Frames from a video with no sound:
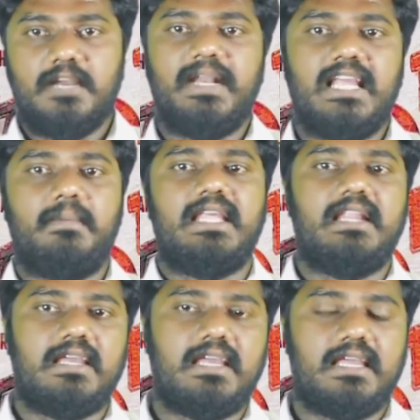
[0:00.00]
திருப்பி நீ எப்படி
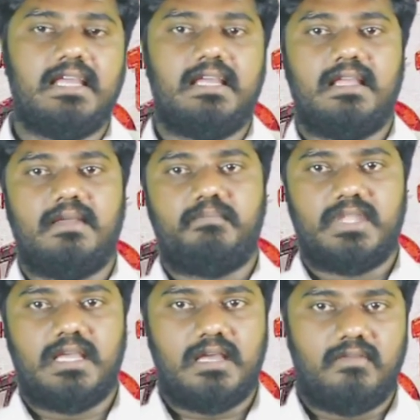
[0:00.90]

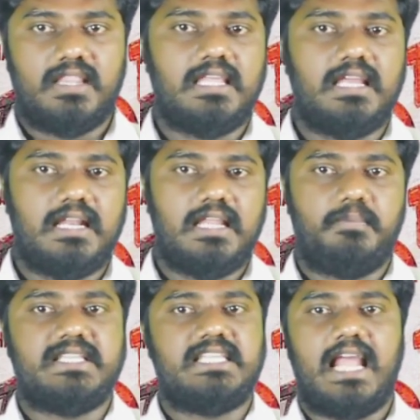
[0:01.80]
வந்து நீ
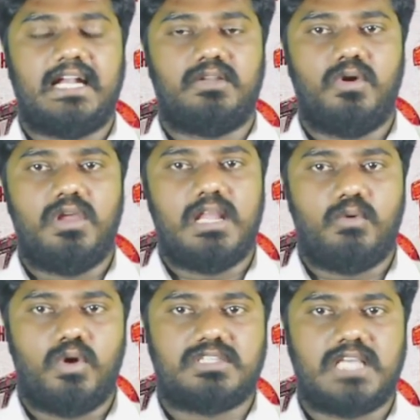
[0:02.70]
பிசிஆர் ஆக்டுக்கோ இல்லை
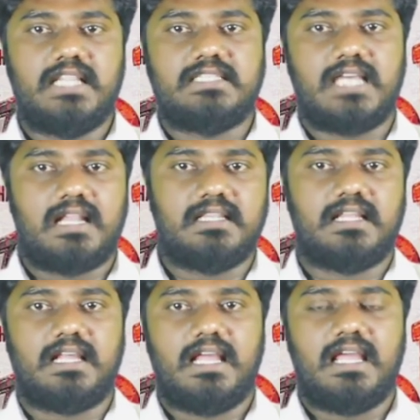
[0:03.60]
உன்னோட சாதி
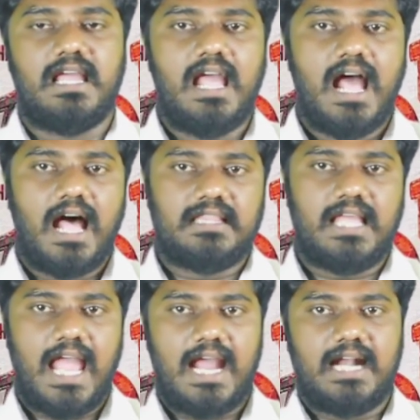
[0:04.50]
சார்ந்து இருக்கிற அந்த